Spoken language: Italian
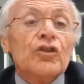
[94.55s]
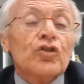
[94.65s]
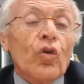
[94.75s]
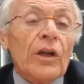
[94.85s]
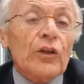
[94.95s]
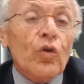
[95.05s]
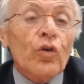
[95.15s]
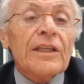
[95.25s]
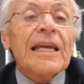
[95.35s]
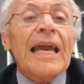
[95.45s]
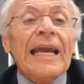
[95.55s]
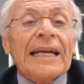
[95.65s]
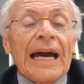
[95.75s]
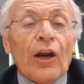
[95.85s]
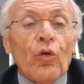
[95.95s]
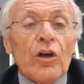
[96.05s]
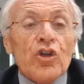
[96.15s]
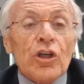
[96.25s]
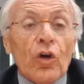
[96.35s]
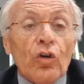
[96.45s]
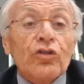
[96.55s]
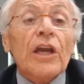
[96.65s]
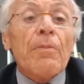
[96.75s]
Donadoni e Carlo Ancelotti